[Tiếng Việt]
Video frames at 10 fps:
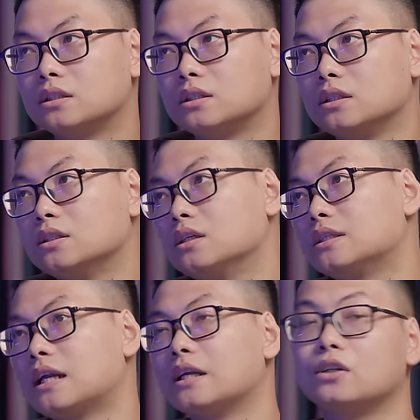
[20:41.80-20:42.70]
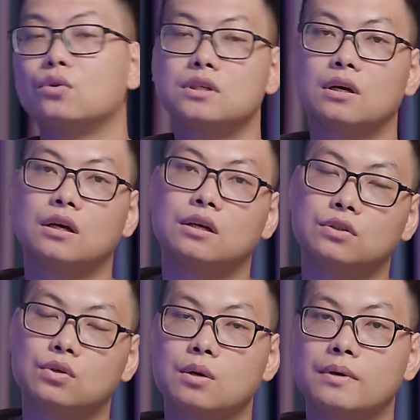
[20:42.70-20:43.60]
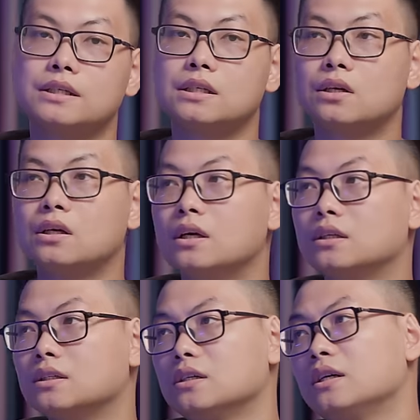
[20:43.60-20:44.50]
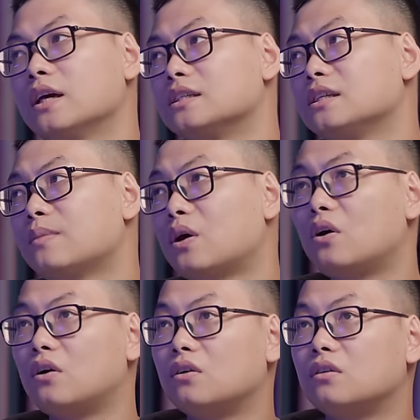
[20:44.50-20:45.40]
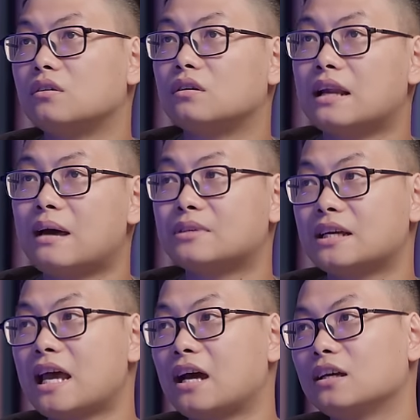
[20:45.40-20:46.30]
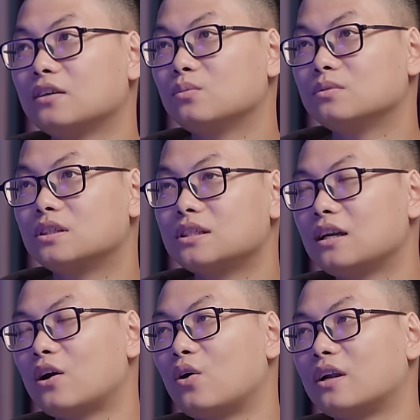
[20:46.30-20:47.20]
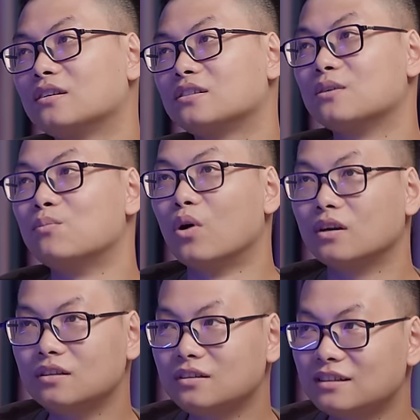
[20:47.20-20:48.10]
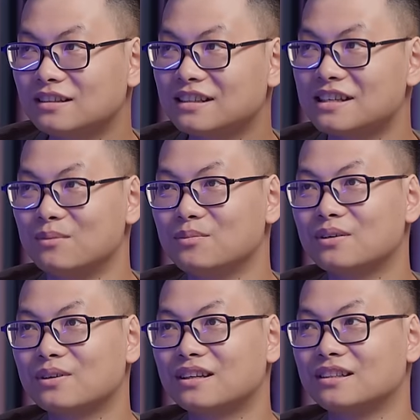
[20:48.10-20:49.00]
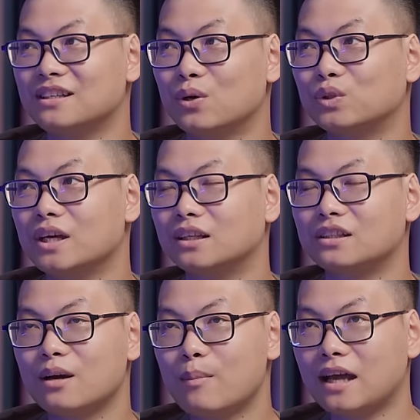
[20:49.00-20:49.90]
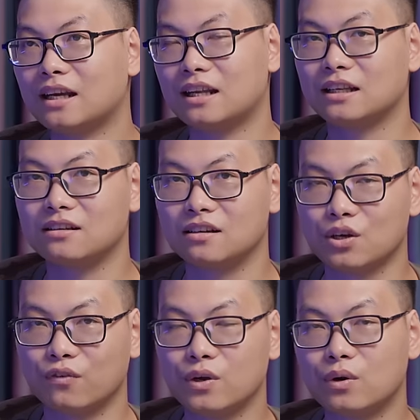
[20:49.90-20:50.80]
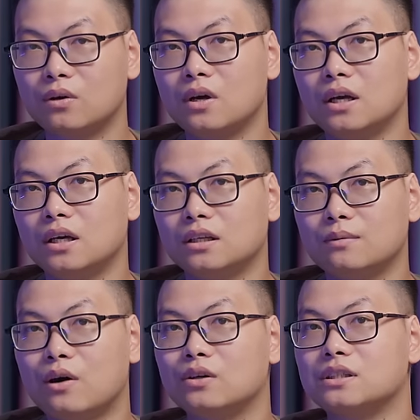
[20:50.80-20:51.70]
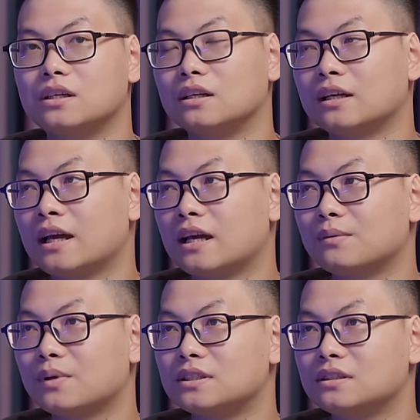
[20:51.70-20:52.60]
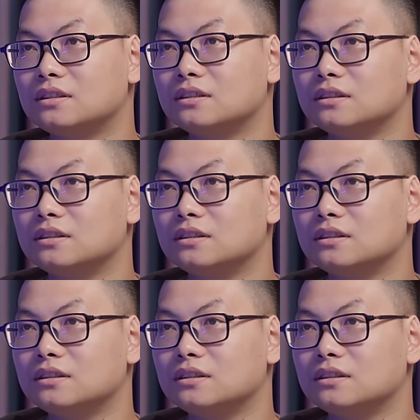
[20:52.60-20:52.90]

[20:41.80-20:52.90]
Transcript: chỉ đơn, đơn giản là để tôn trọng, uh, tôn trọng nghệ sĩ thôi. Thực sự nghệ sĩ mà họ làm ra nhạc ấy cũng chưa chắc là họ đã thực sự muốn kiếm được nhiều tiền từ các bạn hay là được nhiều view đâu. Nhưng mà họ chỉ cần nghe một cái sự